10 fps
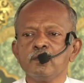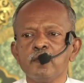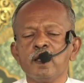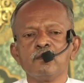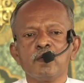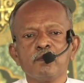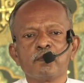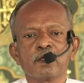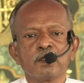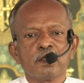
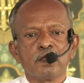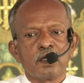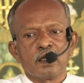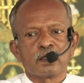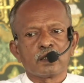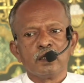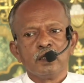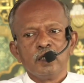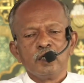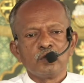மேன்மைப்படுத்துகிறேன்
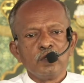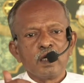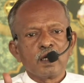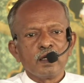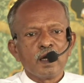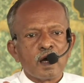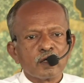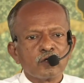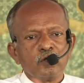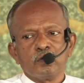டுடே ஐ
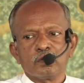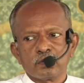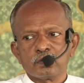ஹானர் யூ